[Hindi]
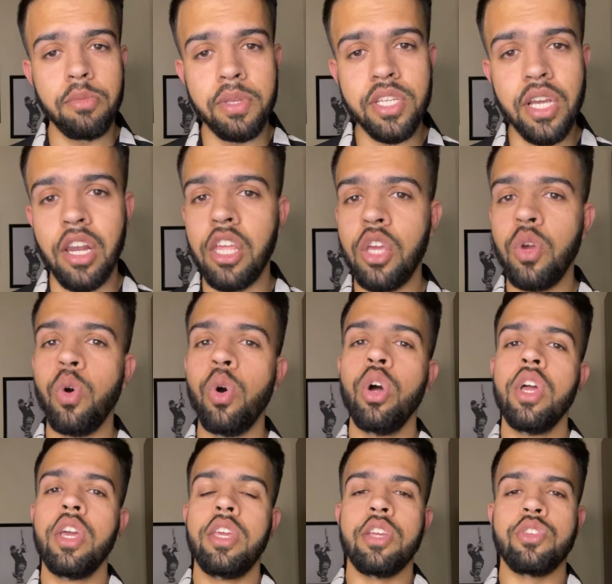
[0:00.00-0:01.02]
बचा ली हो
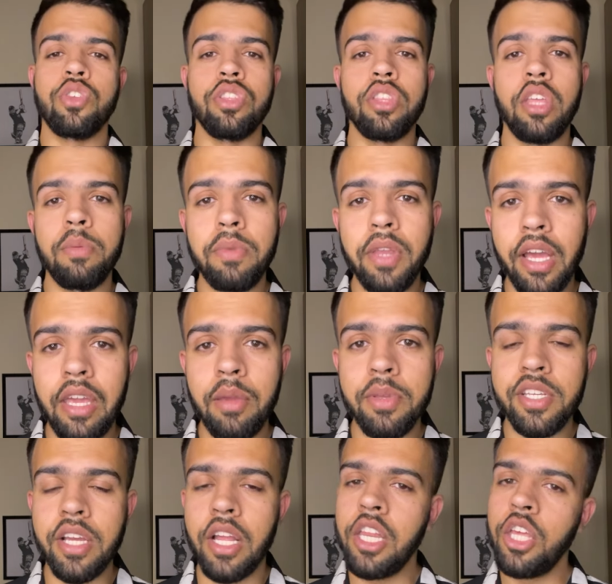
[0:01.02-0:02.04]
या संदीप ने कहीं
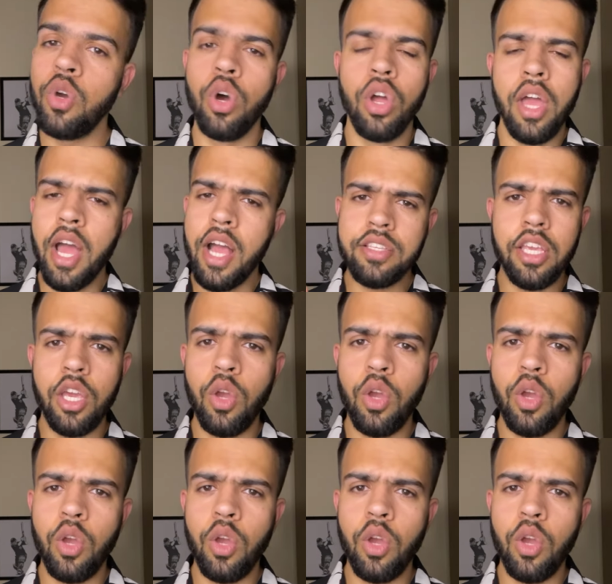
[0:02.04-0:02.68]
बचा ली हो ऐसा ही